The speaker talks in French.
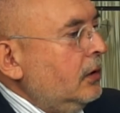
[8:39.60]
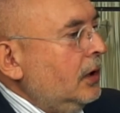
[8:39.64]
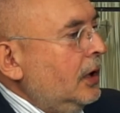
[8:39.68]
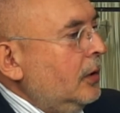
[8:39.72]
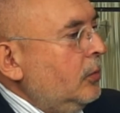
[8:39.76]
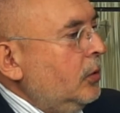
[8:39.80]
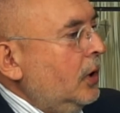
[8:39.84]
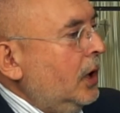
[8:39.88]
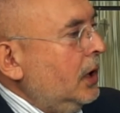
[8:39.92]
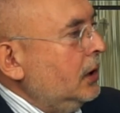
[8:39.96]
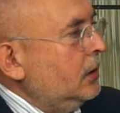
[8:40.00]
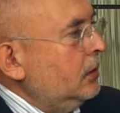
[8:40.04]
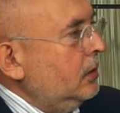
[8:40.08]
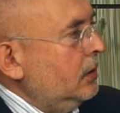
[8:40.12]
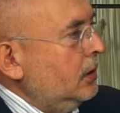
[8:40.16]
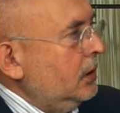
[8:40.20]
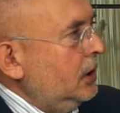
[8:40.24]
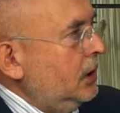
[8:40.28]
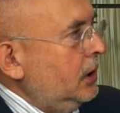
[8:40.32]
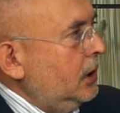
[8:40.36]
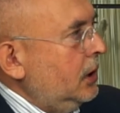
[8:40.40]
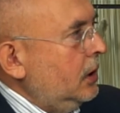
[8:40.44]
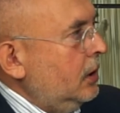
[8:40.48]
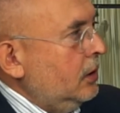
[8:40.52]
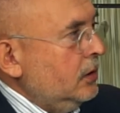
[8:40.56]
collaborateurs
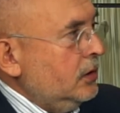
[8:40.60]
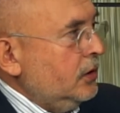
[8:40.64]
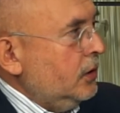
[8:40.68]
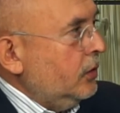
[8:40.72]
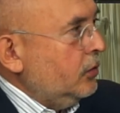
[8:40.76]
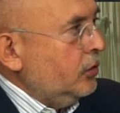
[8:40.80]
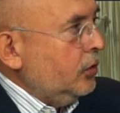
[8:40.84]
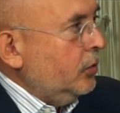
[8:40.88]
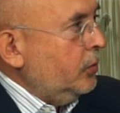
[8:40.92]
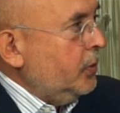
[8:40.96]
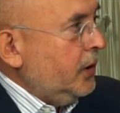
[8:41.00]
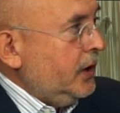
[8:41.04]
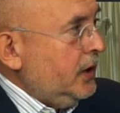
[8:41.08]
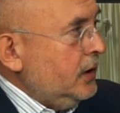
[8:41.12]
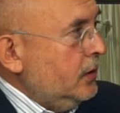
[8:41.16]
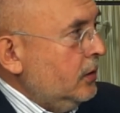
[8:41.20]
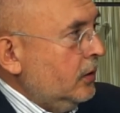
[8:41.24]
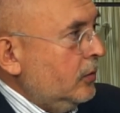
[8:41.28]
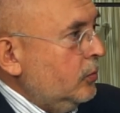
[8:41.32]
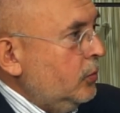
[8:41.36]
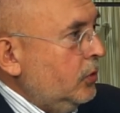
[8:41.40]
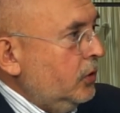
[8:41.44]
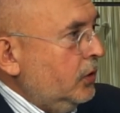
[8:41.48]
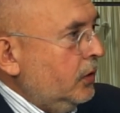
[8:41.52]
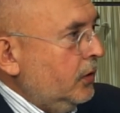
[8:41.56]
des grandes entreprises dans
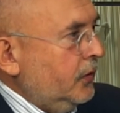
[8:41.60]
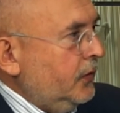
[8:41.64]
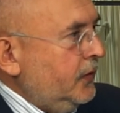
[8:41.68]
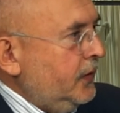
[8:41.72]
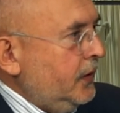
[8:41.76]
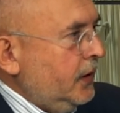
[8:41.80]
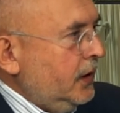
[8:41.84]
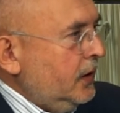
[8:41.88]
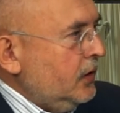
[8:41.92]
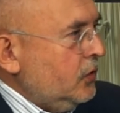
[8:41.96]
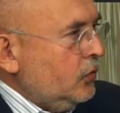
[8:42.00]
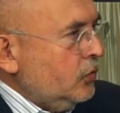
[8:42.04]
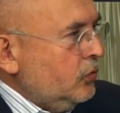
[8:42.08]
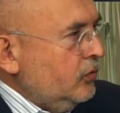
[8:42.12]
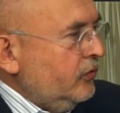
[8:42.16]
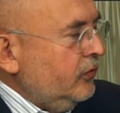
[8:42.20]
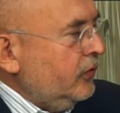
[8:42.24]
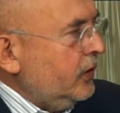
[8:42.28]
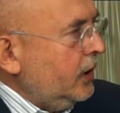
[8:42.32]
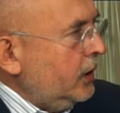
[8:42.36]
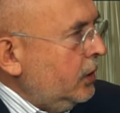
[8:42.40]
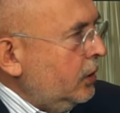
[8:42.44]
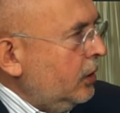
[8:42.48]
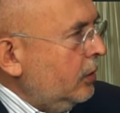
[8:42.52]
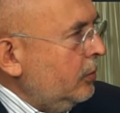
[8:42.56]
le monde entier
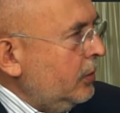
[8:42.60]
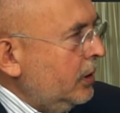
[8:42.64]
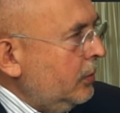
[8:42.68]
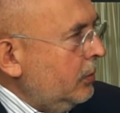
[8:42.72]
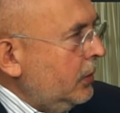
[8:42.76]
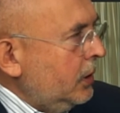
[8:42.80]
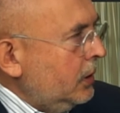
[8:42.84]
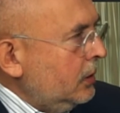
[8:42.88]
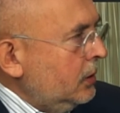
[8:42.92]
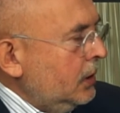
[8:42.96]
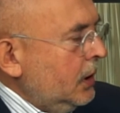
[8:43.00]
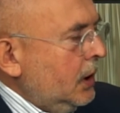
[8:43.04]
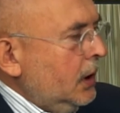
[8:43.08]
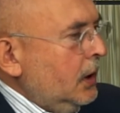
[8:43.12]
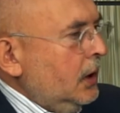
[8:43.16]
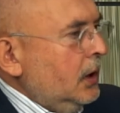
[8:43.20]
souffrent énormément